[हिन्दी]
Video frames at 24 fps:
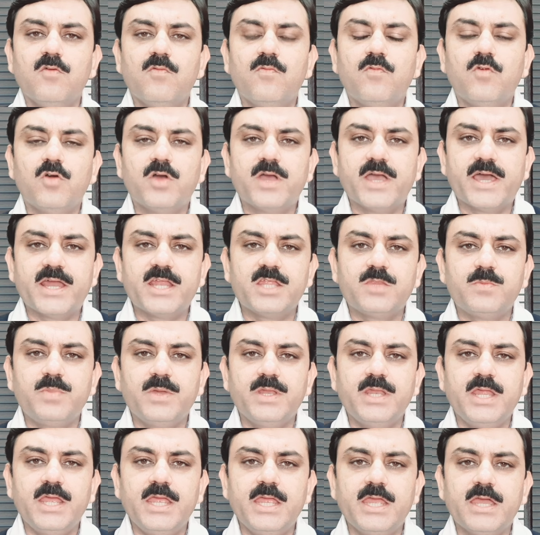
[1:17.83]
वो गैरत
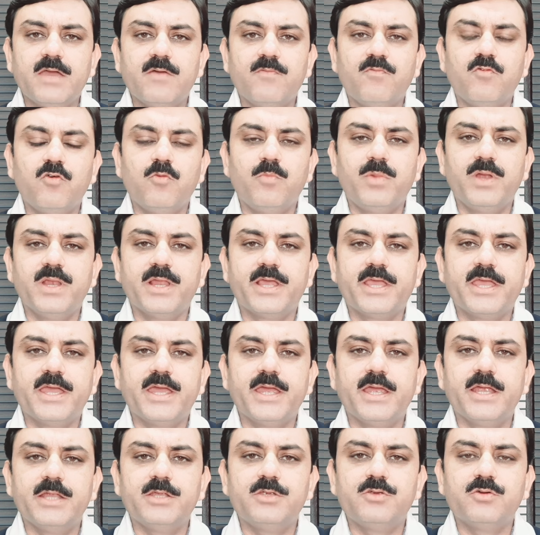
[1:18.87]
पे नहीं है वो
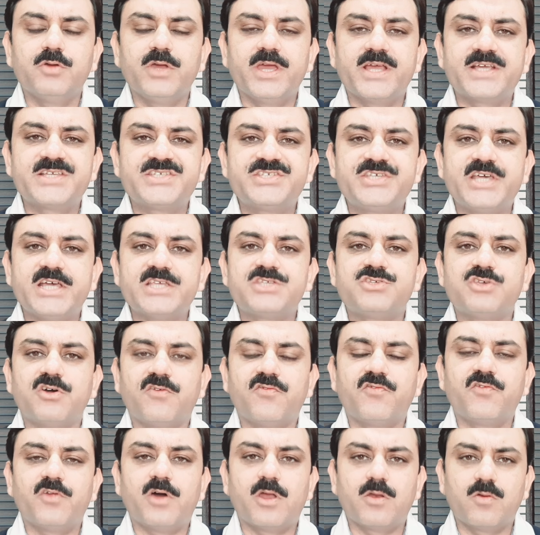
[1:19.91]
बल्कि जो एक्सेस
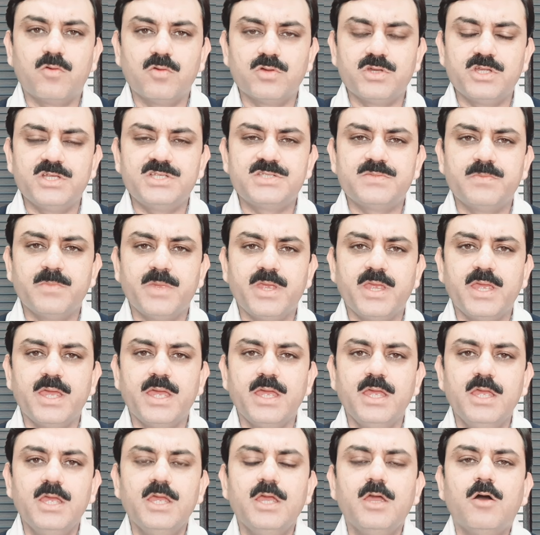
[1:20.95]
ऑफ नारकोटिक्स में है